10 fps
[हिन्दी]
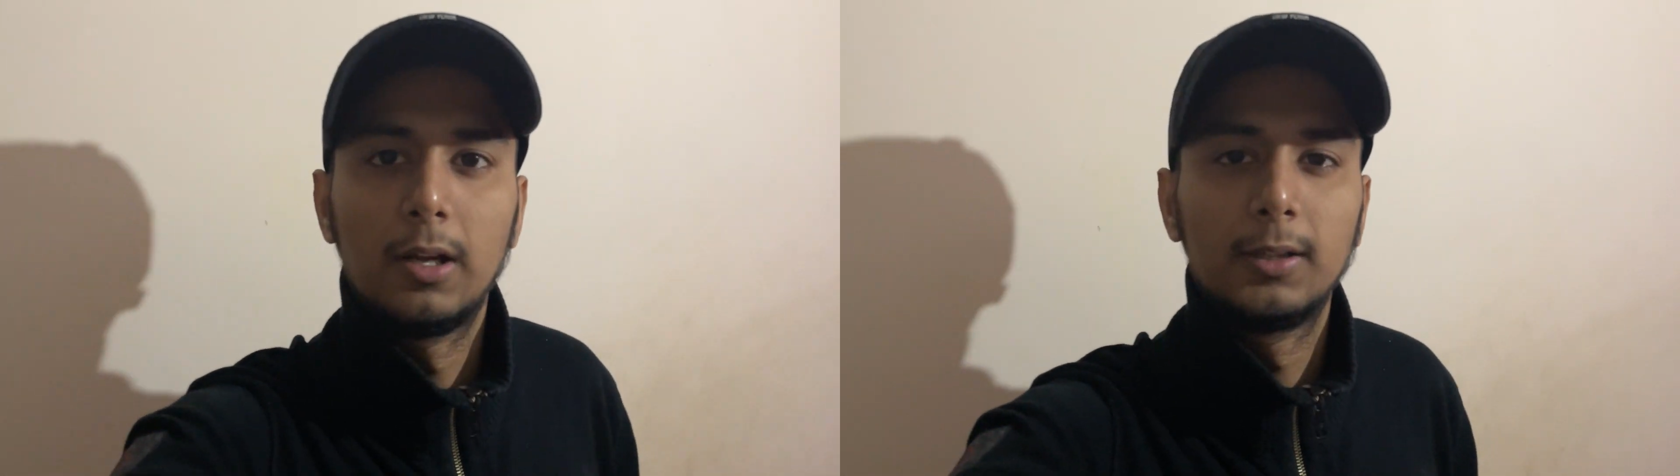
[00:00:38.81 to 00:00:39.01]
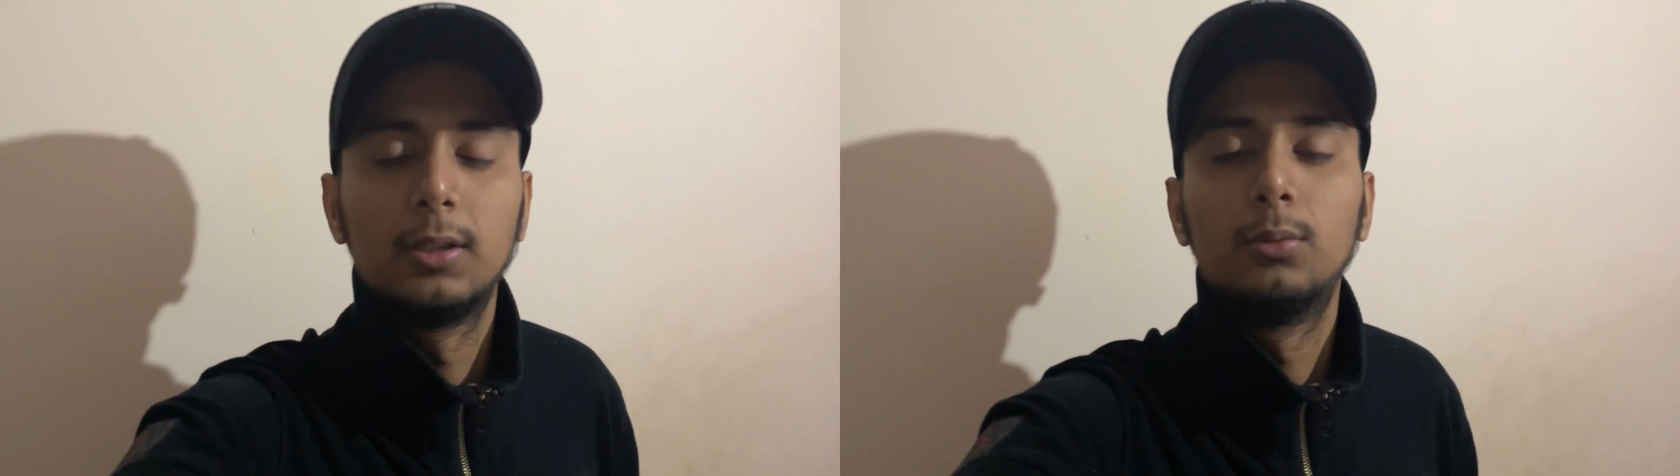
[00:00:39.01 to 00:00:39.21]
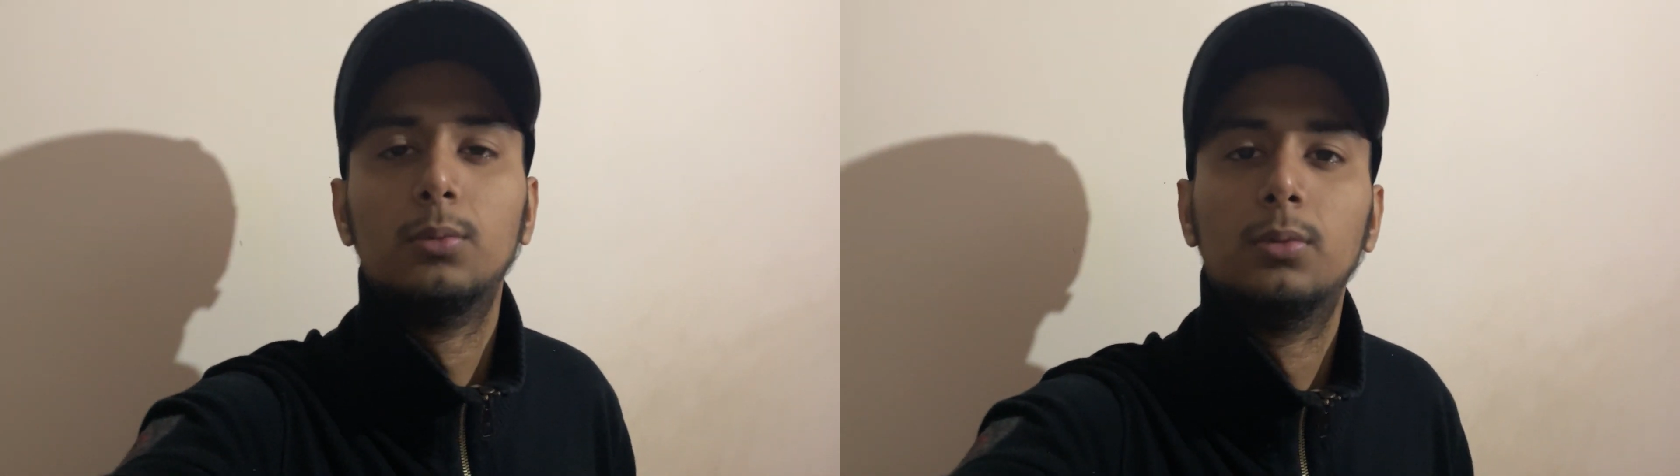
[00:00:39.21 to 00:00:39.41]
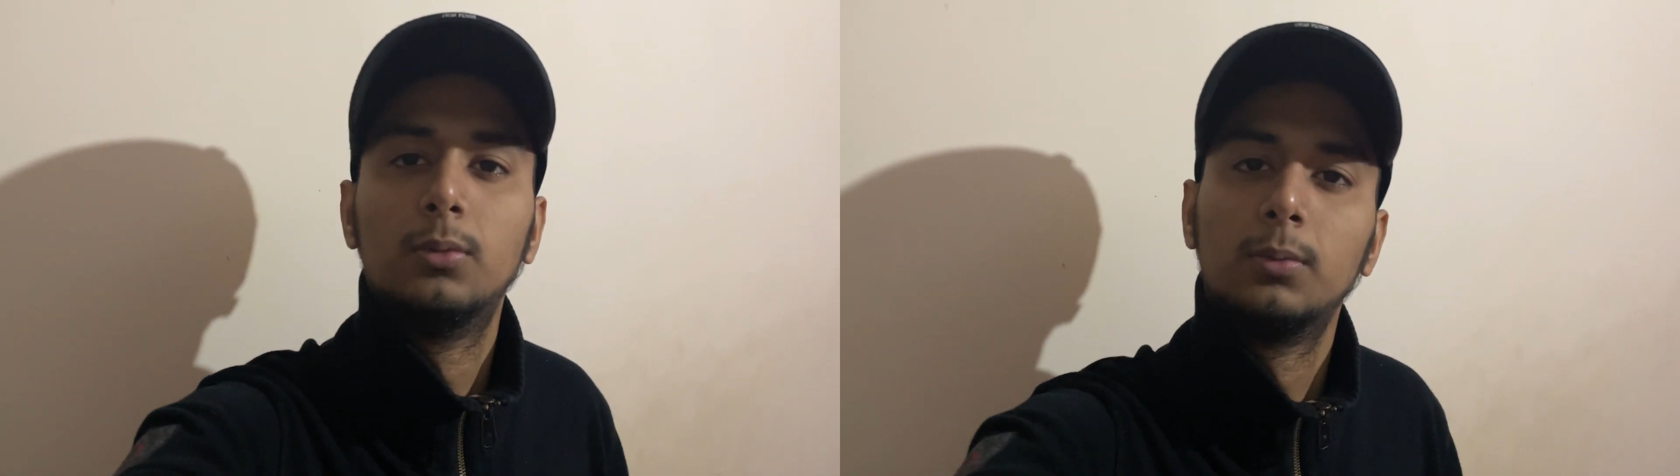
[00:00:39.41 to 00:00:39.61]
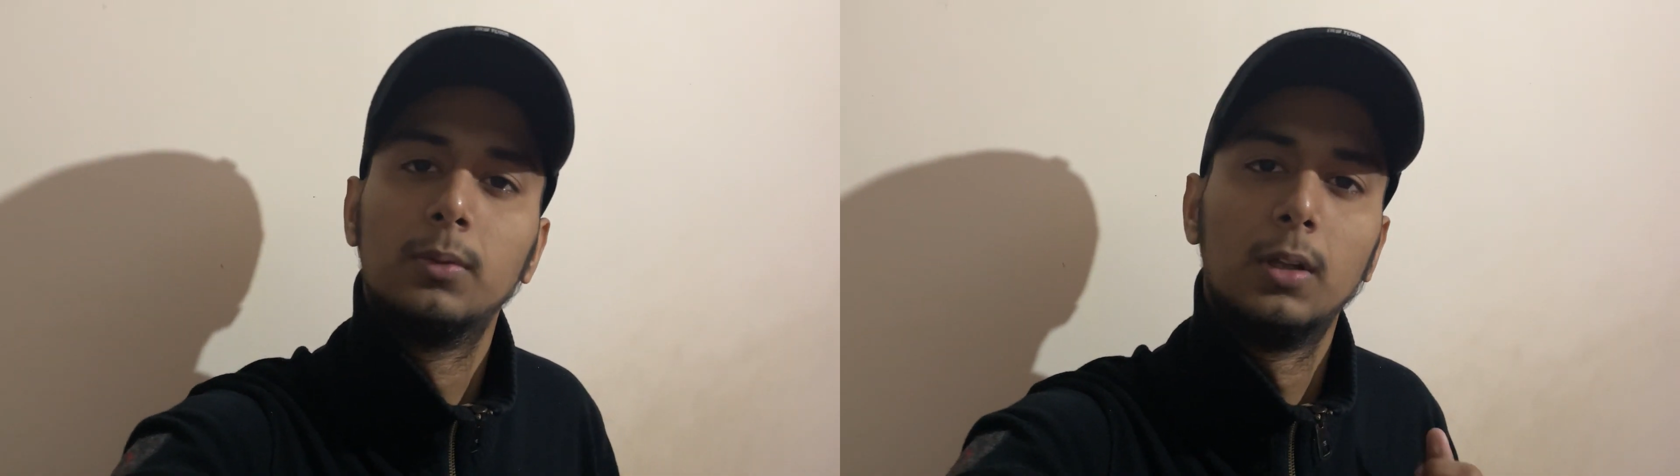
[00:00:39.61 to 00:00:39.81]
धाता हूँ
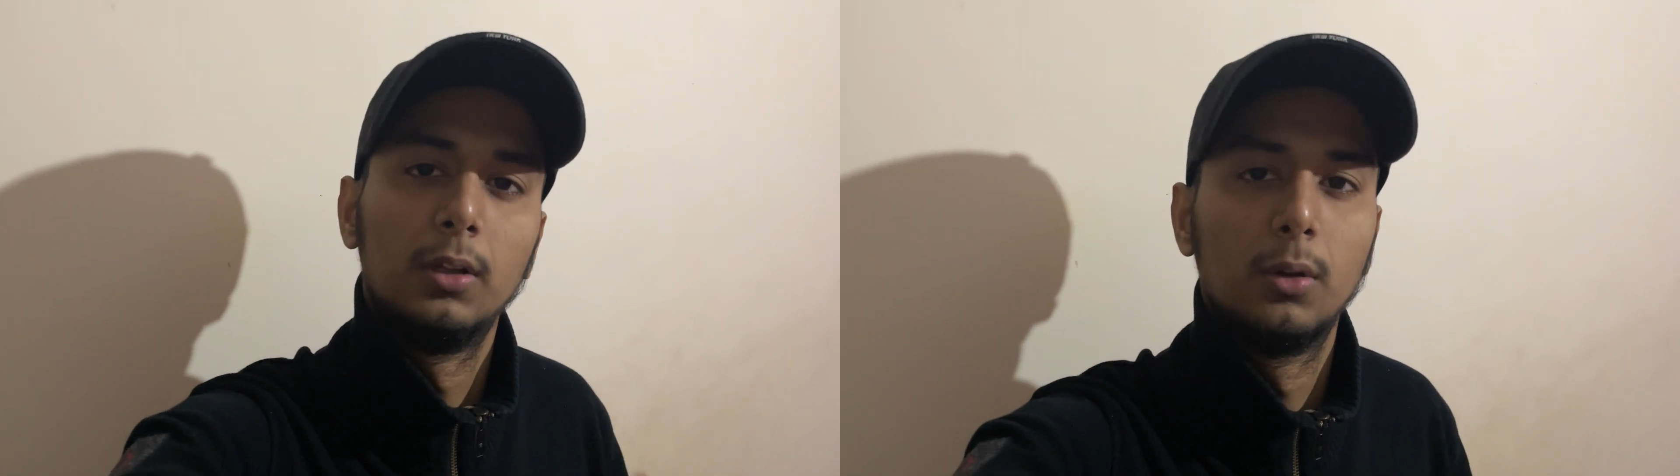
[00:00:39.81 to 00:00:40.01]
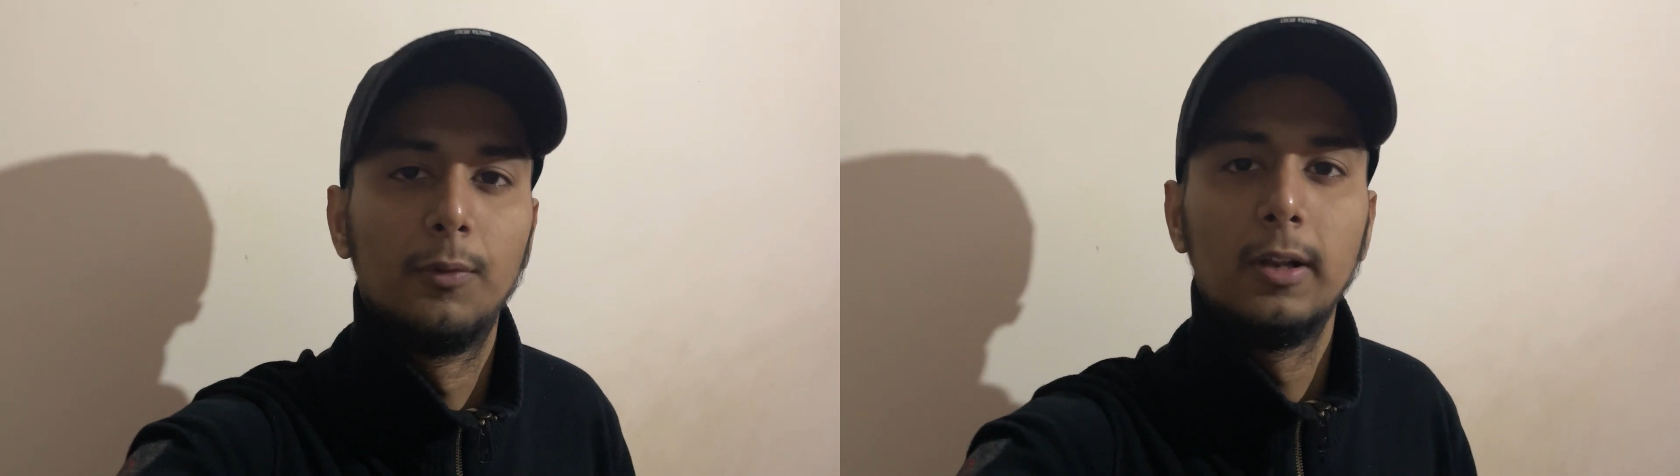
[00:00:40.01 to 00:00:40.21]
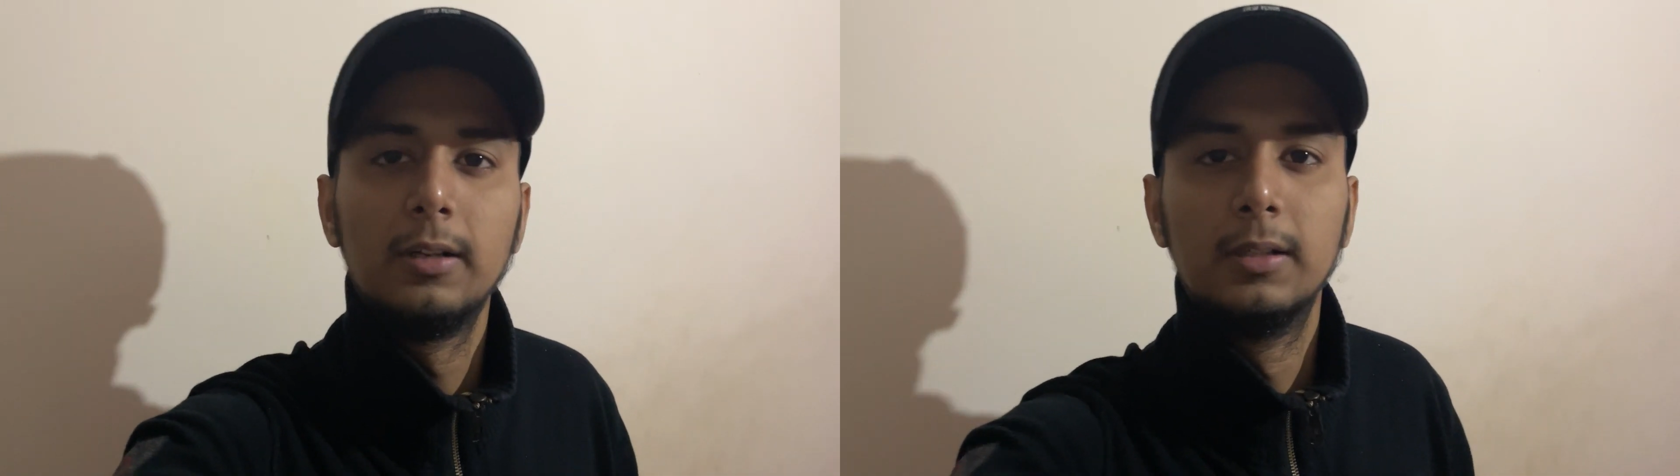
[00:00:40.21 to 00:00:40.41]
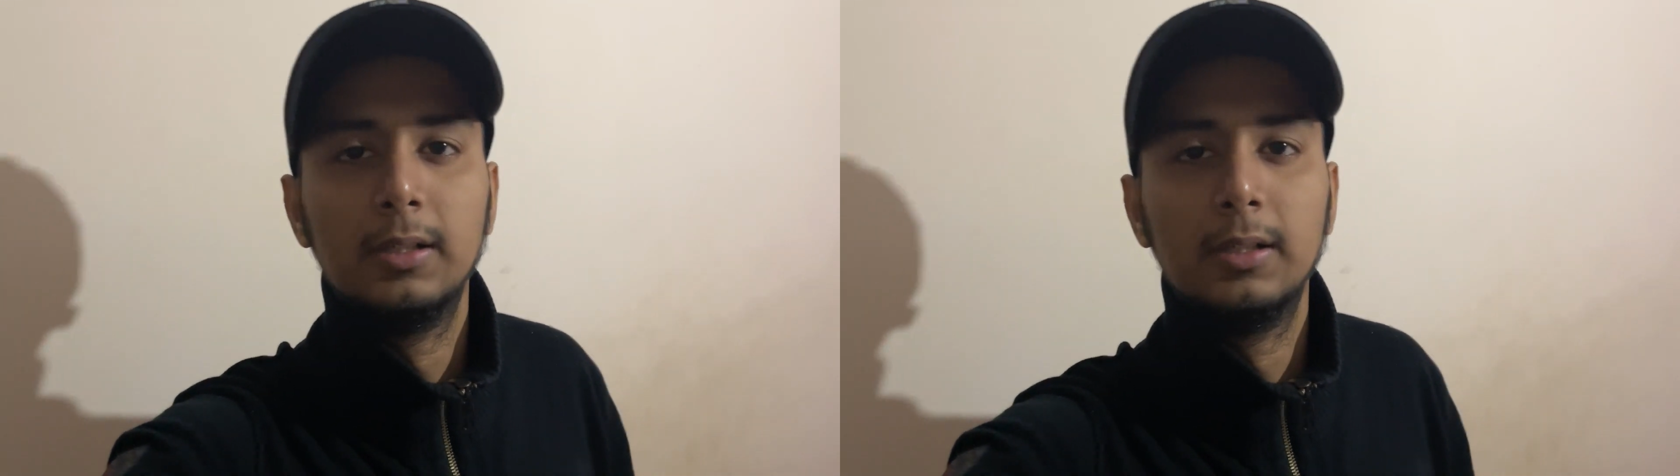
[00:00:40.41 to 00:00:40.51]
नहीं तो फिर